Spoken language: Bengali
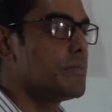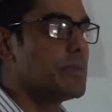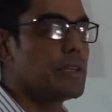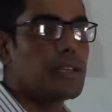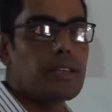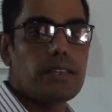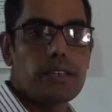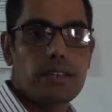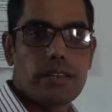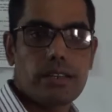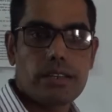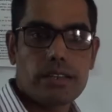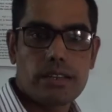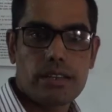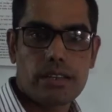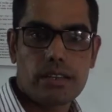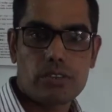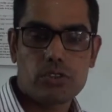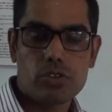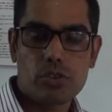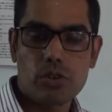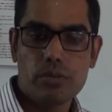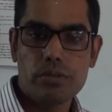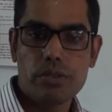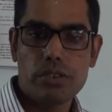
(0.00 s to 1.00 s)
বিক্রিয়াটার
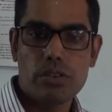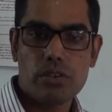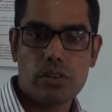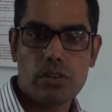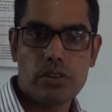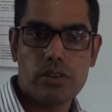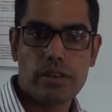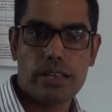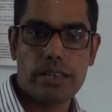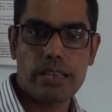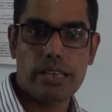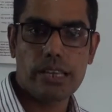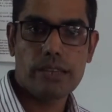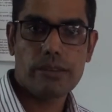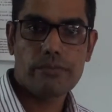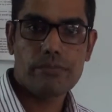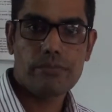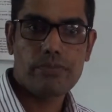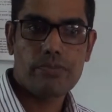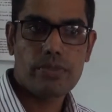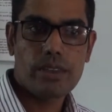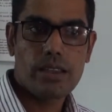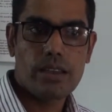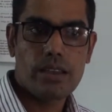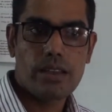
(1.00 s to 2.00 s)
সমীকরণে
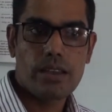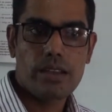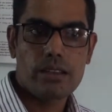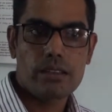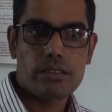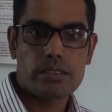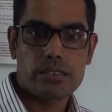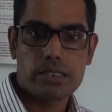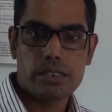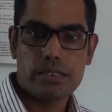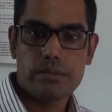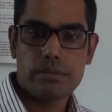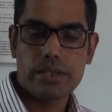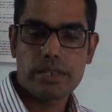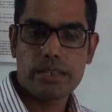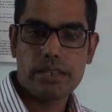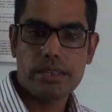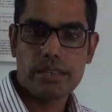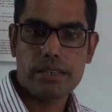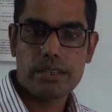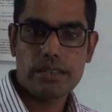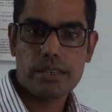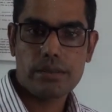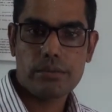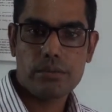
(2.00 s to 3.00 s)
সেই
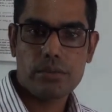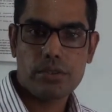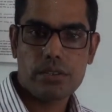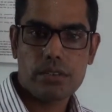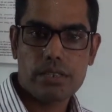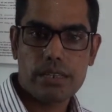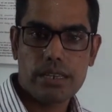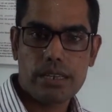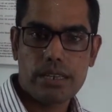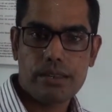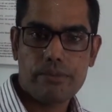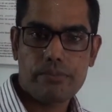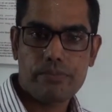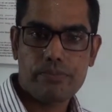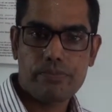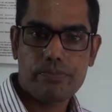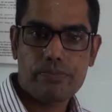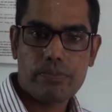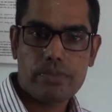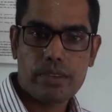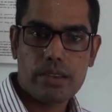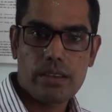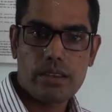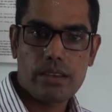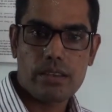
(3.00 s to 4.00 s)
বিক্রিয়াটার মধ্যে
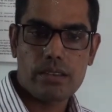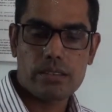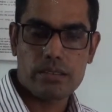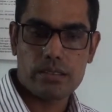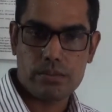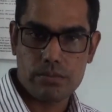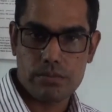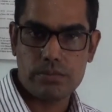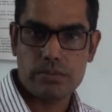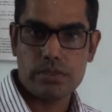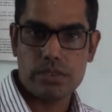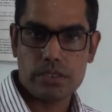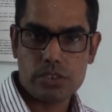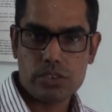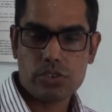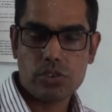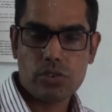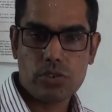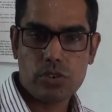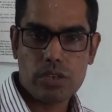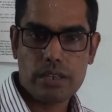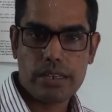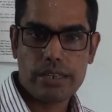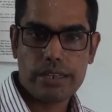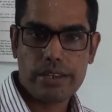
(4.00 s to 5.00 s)
যে
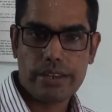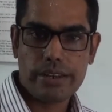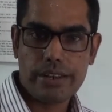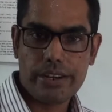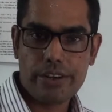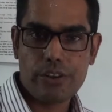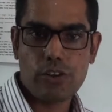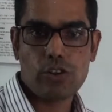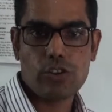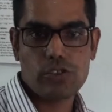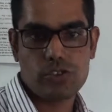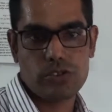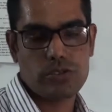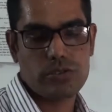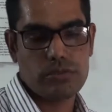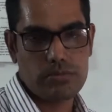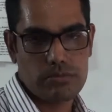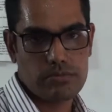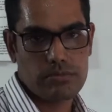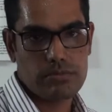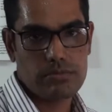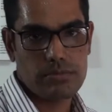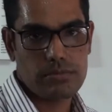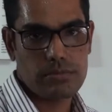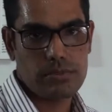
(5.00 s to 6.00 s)
সকল আর কি রেডক্স
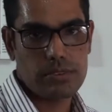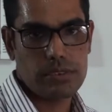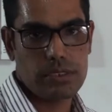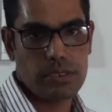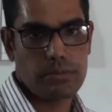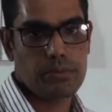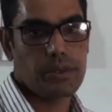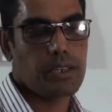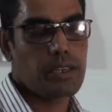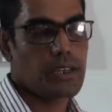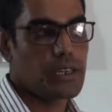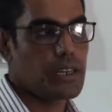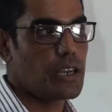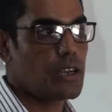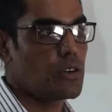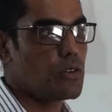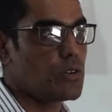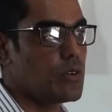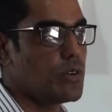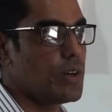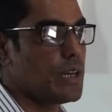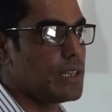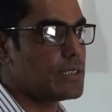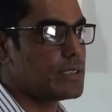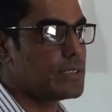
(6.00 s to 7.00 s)
যে
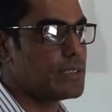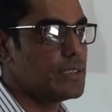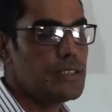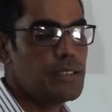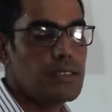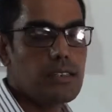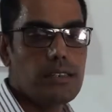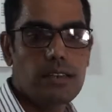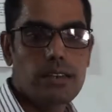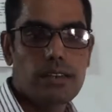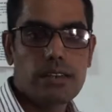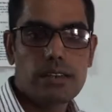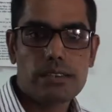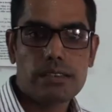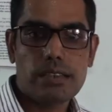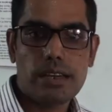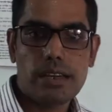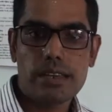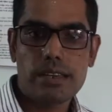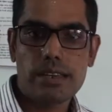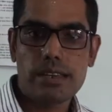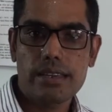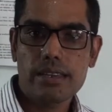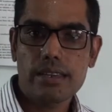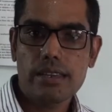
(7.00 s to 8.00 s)
বিক্রিয়াগুলো আছে
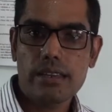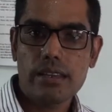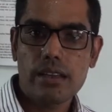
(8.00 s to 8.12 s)
তাহলে